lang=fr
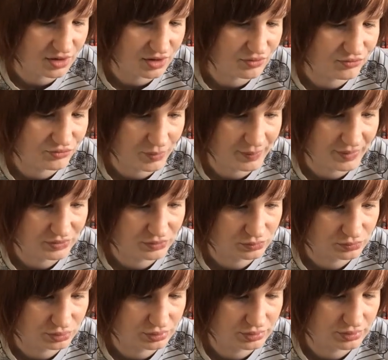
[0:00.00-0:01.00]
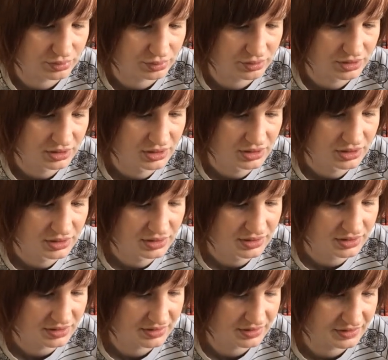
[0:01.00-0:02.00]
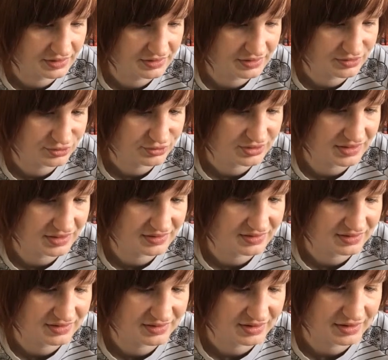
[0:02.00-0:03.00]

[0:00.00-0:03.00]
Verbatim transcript: On voit pas non plus des trucs etc.